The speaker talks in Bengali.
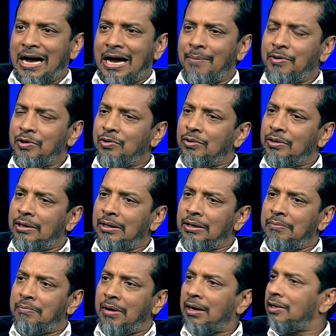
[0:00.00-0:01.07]
আমি যদি
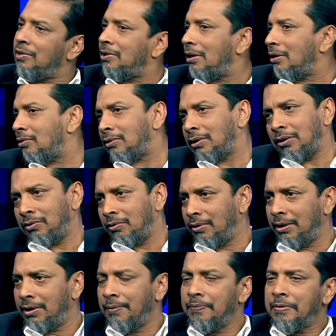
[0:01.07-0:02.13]
মালয়েশিয়ার কথা ধরি
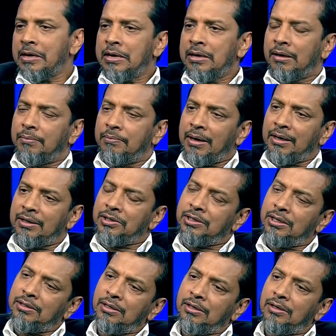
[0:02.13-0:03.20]

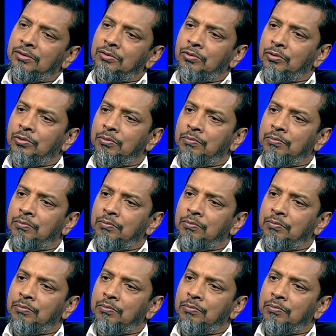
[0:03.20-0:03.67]
মালয়েশিয়াতে কিন্তু